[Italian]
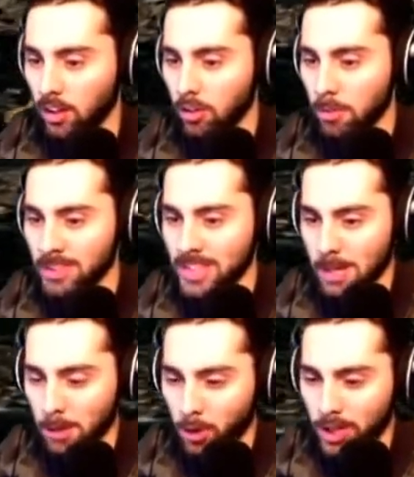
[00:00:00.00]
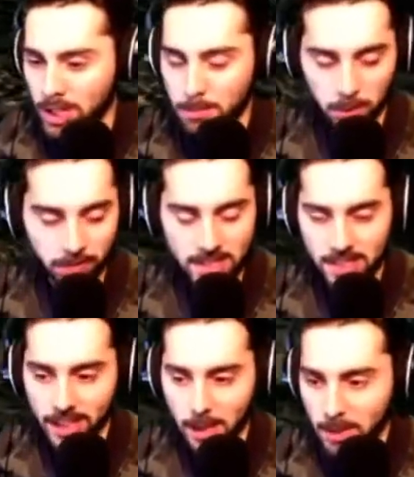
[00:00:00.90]
Ovviamente siamo ancora
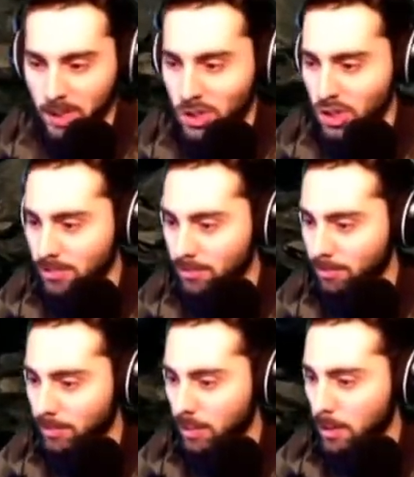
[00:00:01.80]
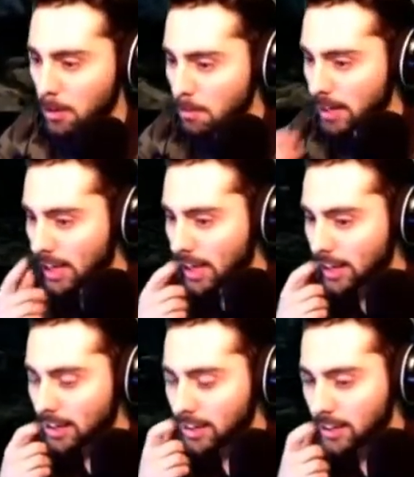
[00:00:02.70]
sprovvisti di amici,
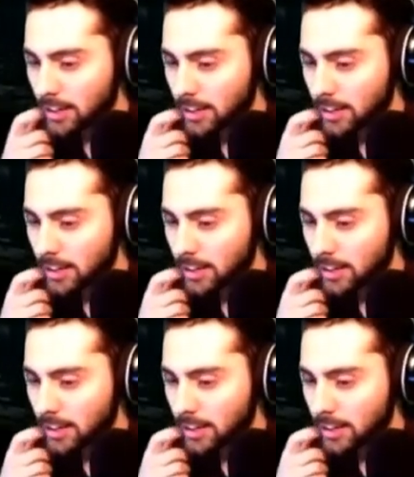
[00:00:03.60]
perché...